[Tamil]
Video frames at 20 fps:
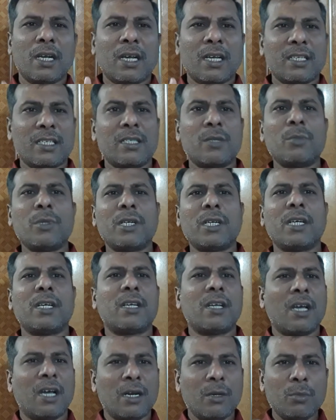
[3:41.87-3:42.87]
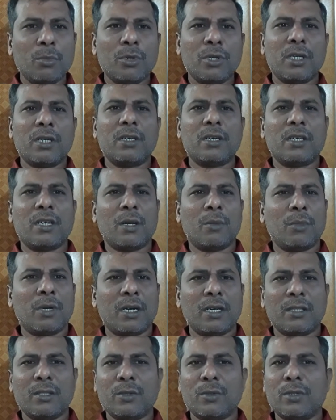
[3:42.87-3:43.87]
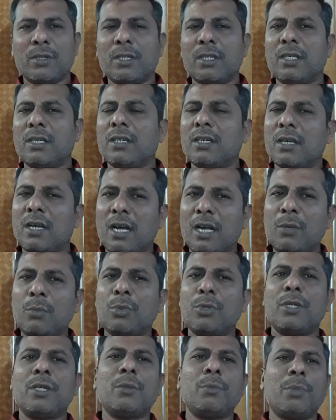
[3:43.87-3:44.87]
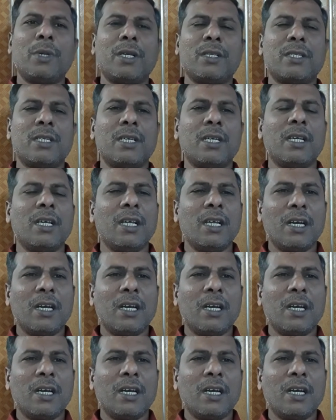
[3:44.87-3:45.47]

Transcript: கஸ்டமர்கிட்ட அன்புடன் நாம் நடந்து கொண்டு அன்புடன் பேசி